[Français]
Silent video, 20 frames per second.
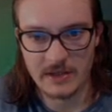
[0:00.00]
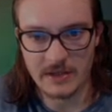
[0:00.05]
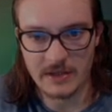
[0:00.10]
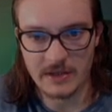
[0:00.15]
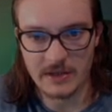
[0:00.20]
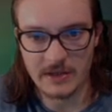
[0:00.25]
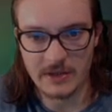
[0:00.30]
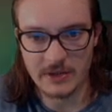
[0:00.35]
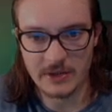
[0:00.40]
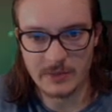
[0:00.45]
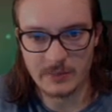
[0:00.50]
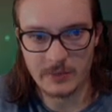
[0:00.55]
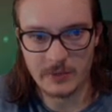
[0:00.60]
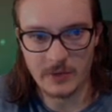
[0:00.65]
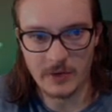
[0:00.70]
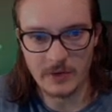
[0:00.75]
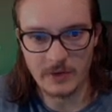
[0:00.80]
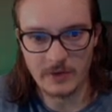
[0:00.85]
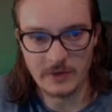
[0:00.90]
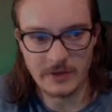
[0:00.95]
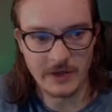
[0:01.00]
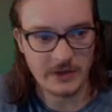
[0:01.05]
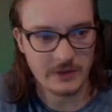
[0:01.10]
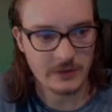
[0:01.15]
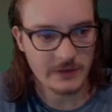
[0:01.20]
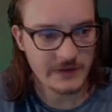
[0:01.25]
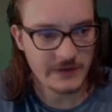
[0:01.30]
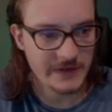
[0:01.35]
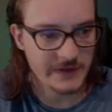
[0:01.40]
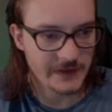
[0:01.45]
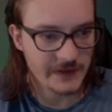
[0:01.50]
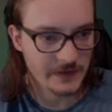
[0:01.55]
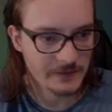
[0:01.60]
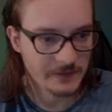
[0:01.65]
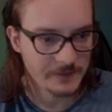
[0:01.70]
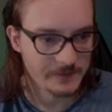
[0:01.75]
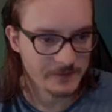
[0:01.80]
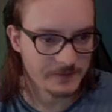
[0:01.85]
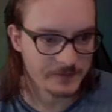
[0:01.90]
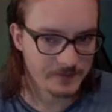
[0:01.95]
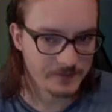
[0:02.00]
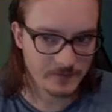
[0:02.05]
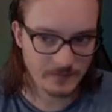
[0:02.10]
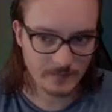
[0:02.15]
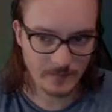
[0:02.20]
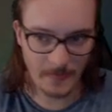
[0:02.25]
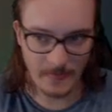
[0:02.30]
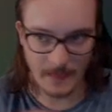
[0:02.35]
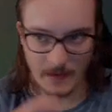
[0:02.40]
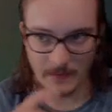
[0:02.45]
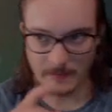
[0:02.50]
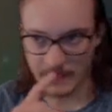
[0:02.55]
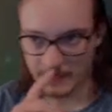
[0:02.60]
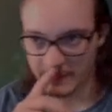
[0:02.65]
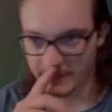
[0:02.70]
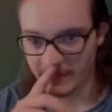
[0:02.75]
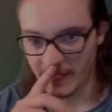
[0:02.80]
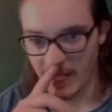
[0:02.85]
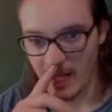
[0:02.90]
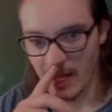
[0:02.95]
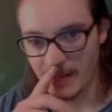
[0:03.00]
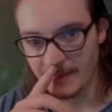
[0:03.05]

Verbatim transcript: Euh, je peux roll quelque chose ici. Bientôt sera